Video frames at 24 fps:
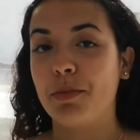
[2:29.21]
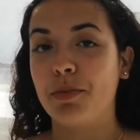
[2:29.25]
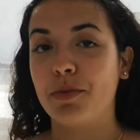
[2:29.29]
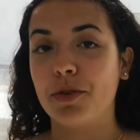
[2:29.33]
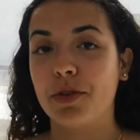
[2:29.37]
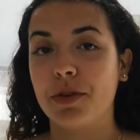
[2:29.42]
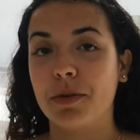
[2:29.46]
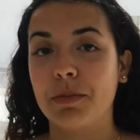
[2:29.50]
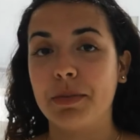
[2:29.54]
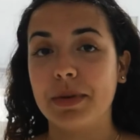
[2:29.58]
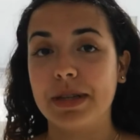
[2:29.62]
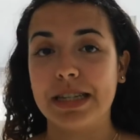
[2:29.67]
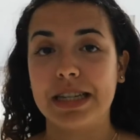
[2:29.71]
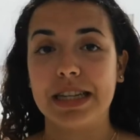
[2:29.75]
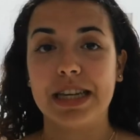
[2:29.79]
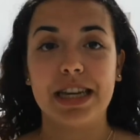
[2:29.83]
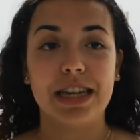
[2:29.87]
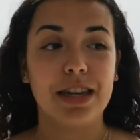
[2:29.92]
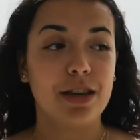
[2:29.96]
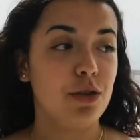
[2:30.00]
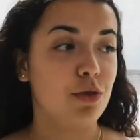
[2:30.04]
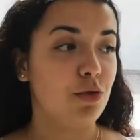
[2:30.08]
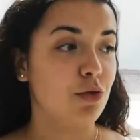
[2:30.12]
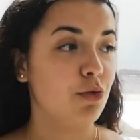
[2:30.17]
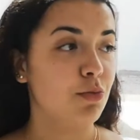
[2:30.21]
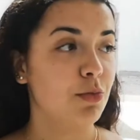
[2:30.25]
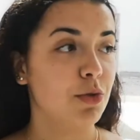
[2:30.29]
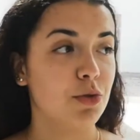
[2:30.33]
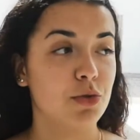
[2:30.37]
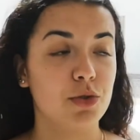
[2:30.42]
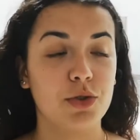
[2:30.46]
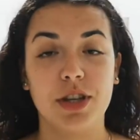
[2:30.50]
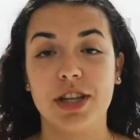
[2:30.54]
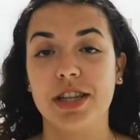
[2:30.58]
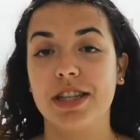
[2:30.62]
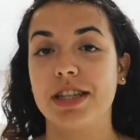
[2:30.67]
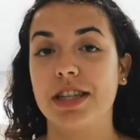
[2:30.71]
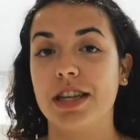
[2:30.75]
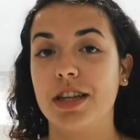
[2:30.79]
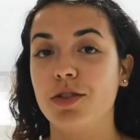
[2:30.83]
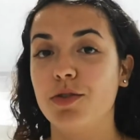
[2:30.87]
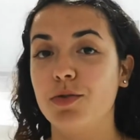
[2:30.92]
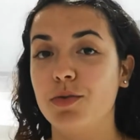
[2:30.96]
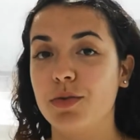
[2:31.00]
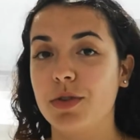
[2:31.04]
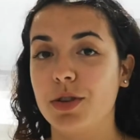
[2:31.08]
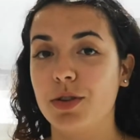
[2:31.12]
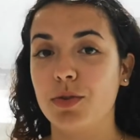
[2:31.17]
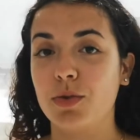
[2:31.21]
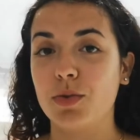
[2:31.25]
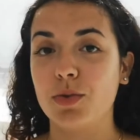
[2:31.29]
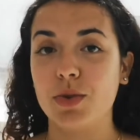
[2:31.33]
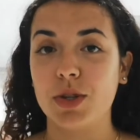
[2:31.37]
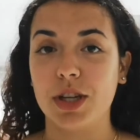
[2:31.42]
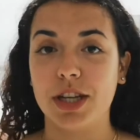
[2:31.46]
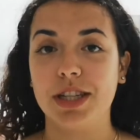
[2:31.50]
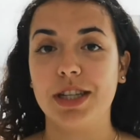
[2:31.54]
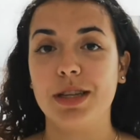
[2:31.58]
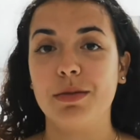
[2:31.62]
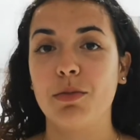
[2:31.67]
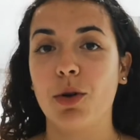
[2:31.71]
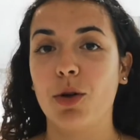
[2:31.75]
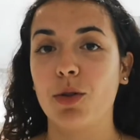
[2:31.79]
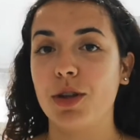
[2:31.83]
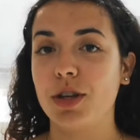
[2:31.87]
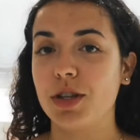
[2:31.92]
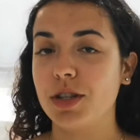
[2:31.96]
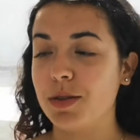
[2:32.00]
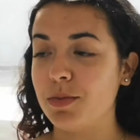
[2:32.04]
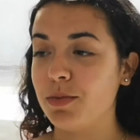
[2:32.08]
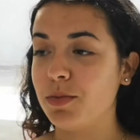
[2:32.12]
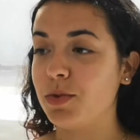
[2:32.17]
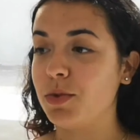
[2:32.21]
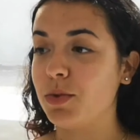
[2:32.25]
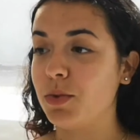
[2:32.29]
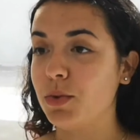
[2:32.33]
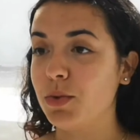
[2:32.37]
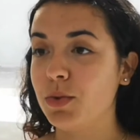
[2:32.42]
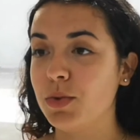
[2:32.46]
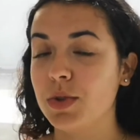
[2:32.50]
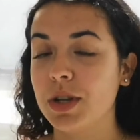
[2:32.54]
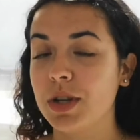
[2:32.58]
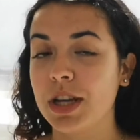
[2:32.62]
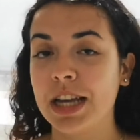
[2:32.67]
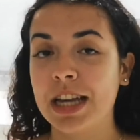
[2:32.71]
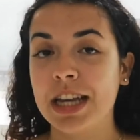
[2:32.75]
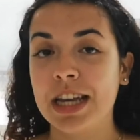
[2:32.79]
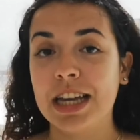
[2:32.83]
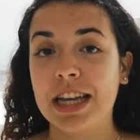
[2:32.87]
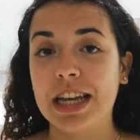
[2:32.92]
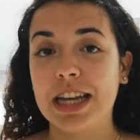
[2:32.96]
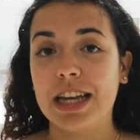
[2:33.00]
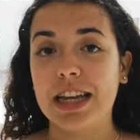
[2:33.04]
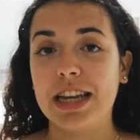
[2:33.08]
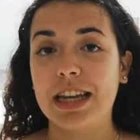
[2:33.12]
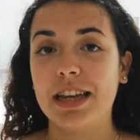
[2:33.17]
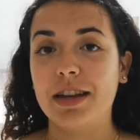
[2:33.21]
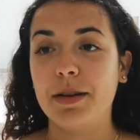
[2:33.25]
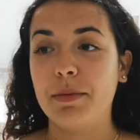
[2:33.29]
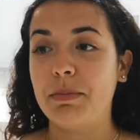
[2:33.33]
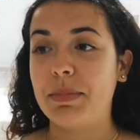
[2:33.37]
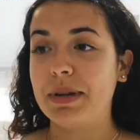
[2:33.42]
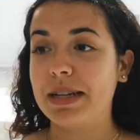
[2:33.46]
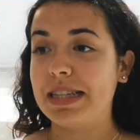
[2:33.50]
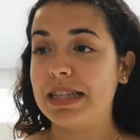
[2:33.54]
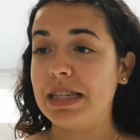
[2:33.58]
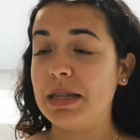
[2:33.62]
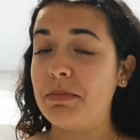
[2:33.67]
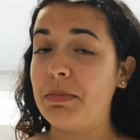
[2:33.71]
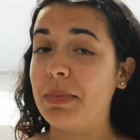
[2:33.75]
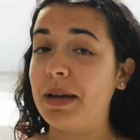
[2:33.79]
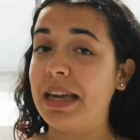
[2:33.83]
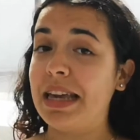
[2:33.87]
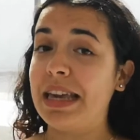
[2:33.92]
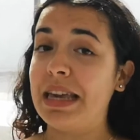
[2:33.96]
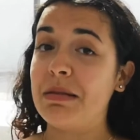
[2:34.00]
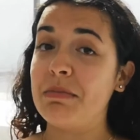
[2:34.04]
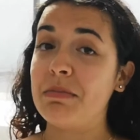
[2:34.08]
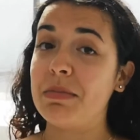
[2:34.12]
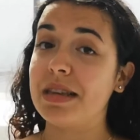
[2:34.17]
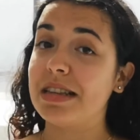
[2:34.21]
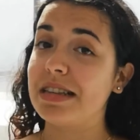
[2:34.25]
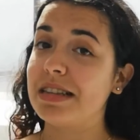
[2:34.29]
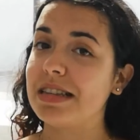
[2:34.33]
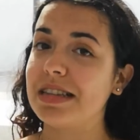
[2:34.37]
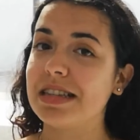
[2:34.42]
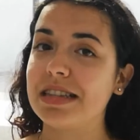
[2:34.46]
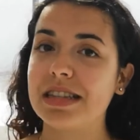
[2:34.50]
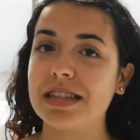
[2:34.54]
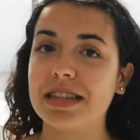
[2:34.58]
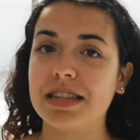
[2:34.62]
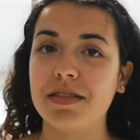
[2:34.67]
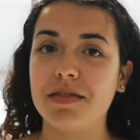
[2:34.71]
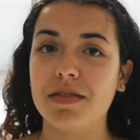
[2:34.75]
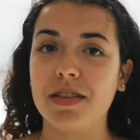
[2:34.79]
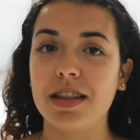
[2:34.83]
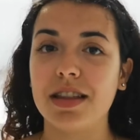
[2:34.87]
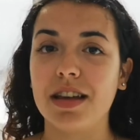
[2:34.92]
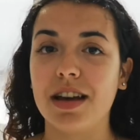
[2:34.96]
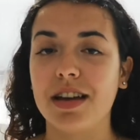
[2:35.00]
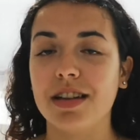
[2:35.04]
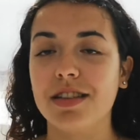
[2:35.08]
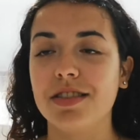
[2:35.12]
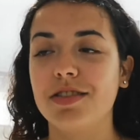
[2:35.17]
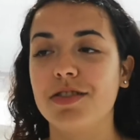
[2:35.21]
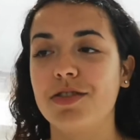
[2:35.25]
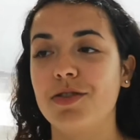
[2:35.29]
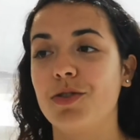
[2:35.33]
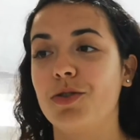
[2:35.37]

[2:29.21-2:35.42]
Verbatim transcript: porque passei aqui os meus seis anos, portanto o sétimo ao décimo segundo, eh, participei em imensas atividades.